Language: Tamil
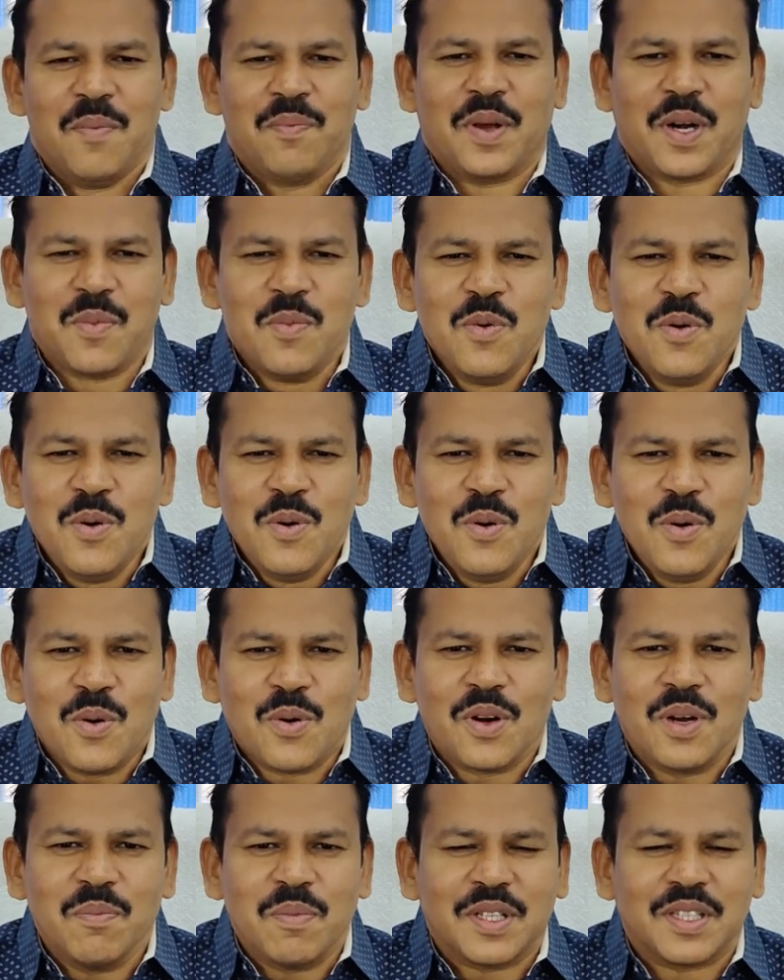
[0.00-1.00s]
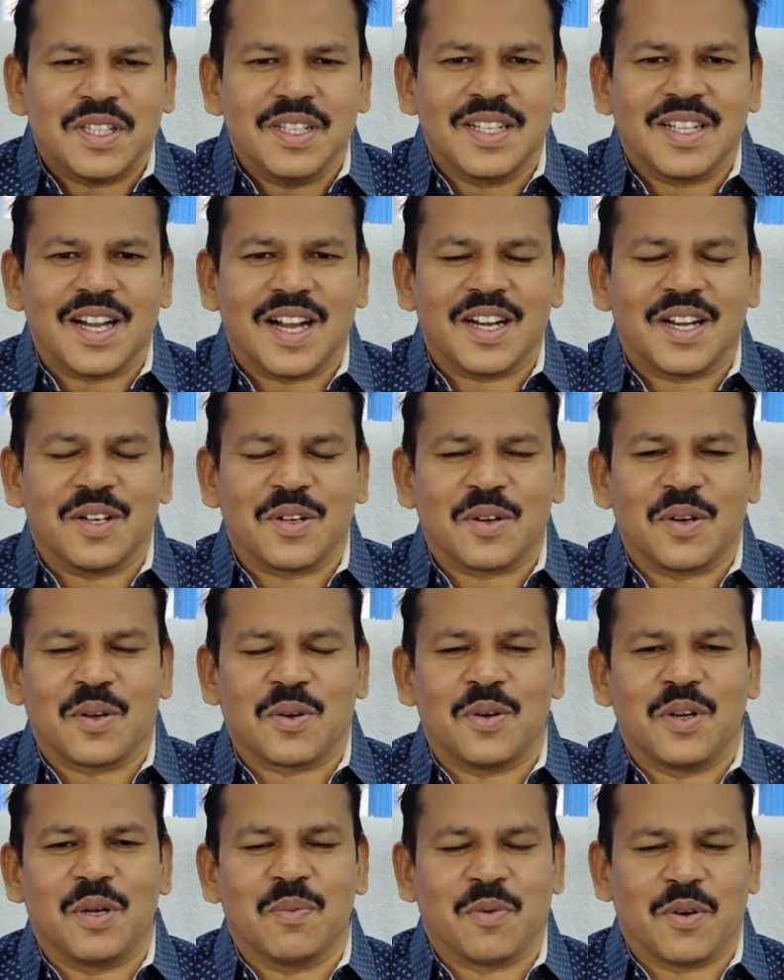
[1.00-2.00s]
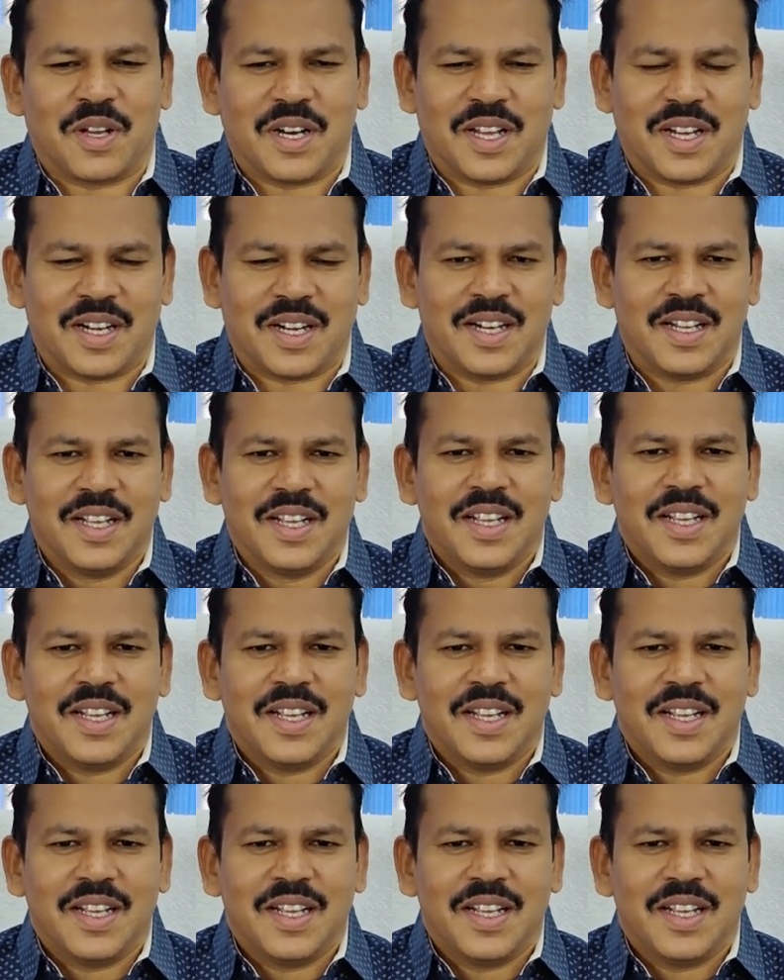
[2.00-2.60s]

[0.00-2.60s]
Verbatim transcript: பாருங்க முழு குடும்பத்தையும் காணானுக்குள்ள கொண்டு போகிறார்கள்